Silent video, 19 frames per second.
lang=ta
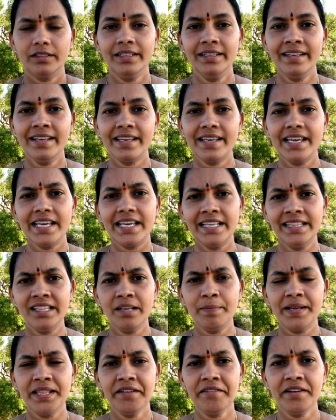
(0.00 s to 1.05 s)
இன்றைக்கி இந்த
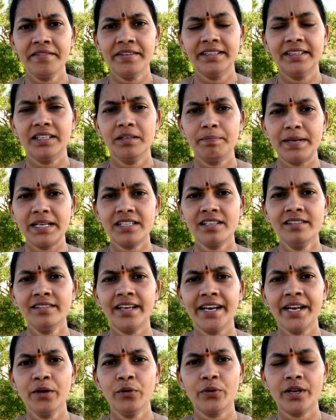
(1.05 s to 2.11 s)
பதிவில் வந்து
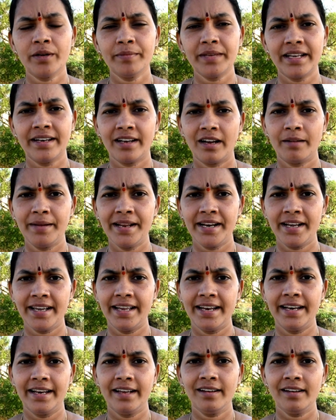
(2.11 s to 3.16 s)
பசந்தழை உரம் என் அப்படின்னா
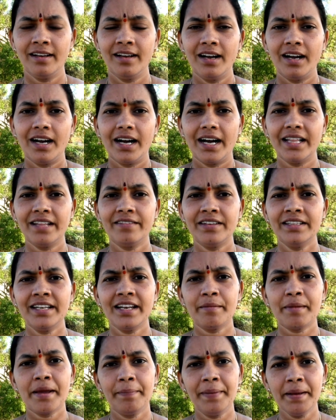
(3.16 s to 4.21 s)
என்ன அதை வந்து
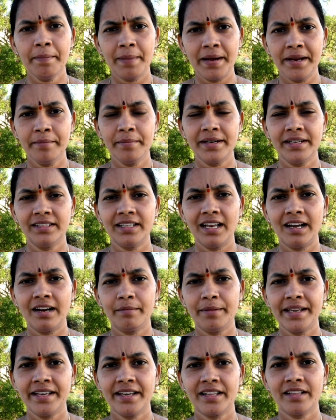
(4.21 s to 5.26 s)
நம்ம எப்படி பயன்படுத்தலாம்
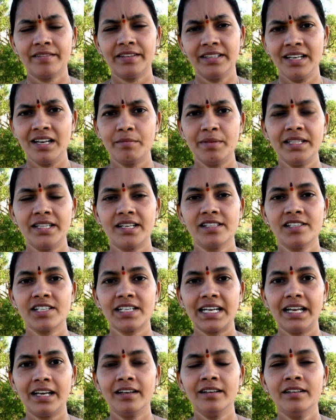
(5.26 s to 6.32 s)
அப்படிங்கிறத வந்து நம்ம
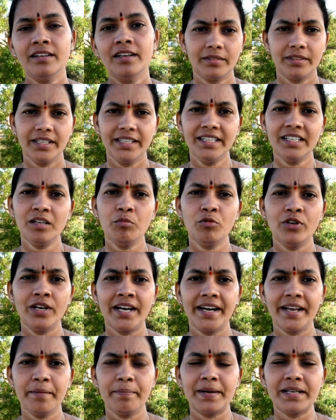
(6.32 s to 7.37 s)
தெரிஞ்சுக்கலாம் இதுக்கு
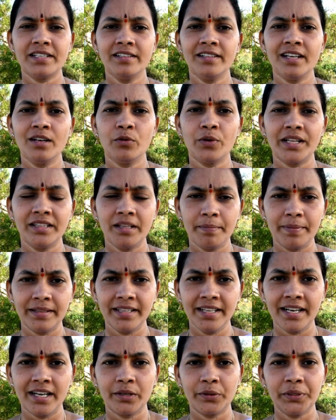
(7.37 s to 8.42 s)
முன்னாடி பசந்தால் உரத்தை
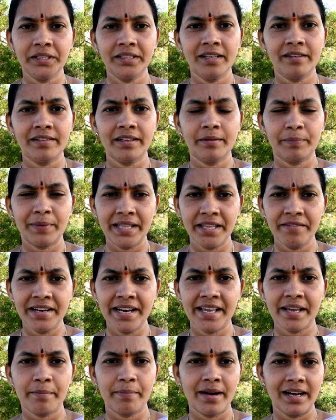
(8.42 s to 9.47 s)
பற்றி நான் கொடுத்த பதிவை
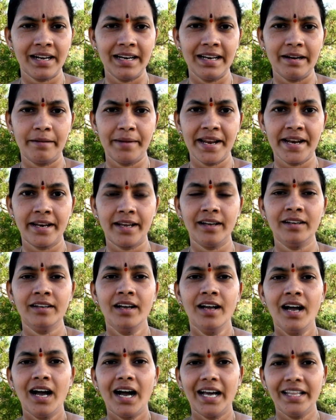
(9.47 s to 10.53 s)
நீங்கள் பார்க்கல அப்படின்னா
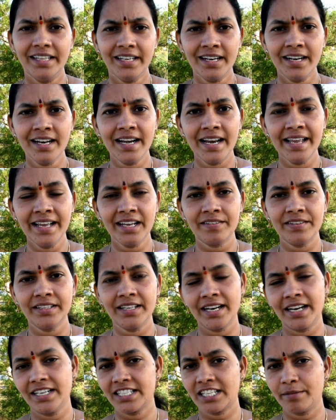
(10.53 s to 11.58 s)
அதுக்கான லிங்க்
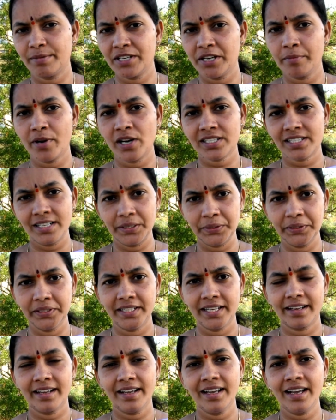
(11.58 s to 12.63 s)
வந்து நான் டிஸ்கிரிப்ஷன் பாக்ஸில்
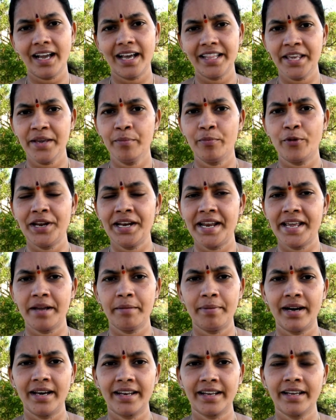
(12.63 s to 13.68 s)
கொடுத்துருக்கேன் அதையும் போய்
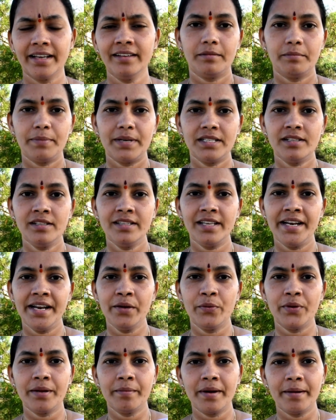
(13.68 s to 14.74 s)
நீங்கள் பாருங்கள் பசுந்தழை
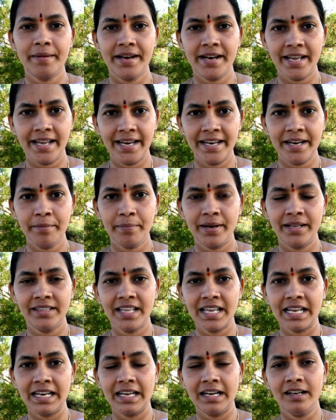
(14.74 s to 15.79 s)
உரம் அப்படின்னா என்னென்னு
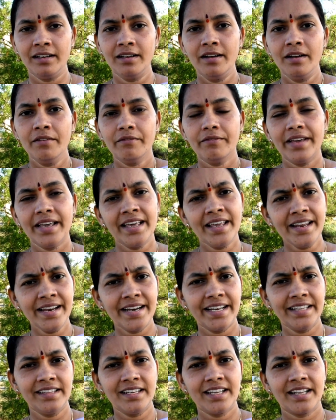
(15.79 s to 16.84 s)
பார்த்தீங்கன்னா வேறு
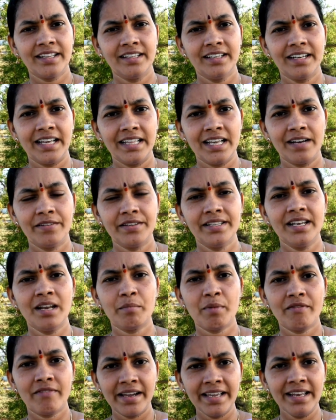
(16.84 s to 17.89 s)
இடத்துல இருந்து அதாவது
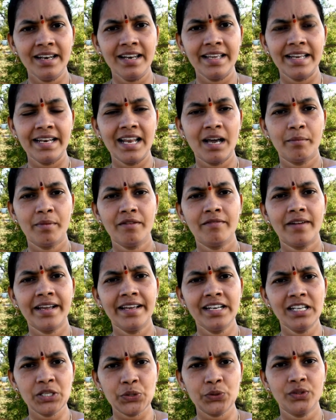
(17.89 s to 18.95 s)
நம்ம வயலில் இல்லாமல்
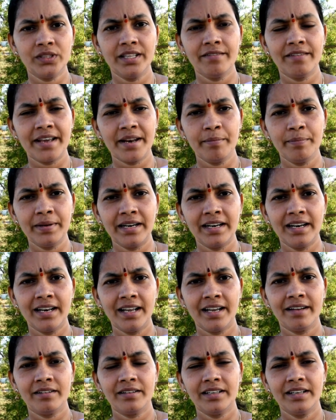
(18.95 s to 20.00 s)
வயலை சுற்றி
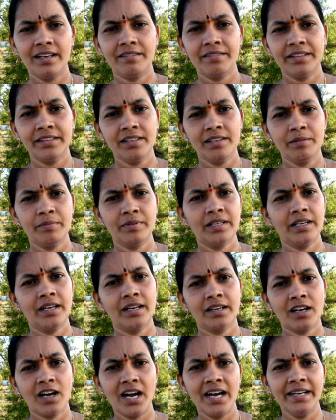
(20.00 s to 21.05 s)
வரப்புகளில் இல்லை வந்து
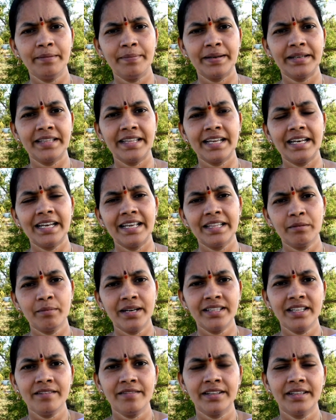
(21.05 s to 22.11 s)
காட்டு பகுதிகளில் இது
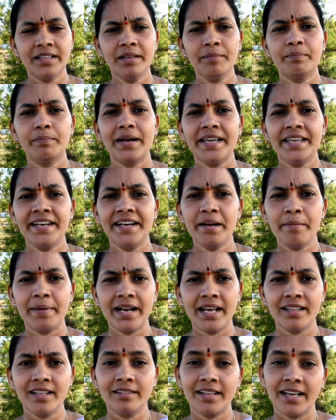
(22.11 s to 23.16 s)
மாதிரி வந்து
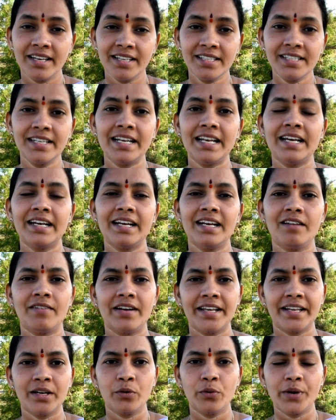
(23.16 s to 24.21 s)
பயிரிடப்படாத தரிசு நிலங்களில்
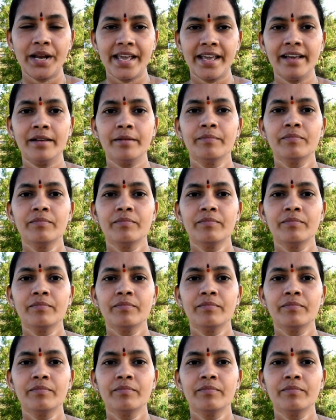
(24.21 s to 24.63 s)
வளரக்கூடிய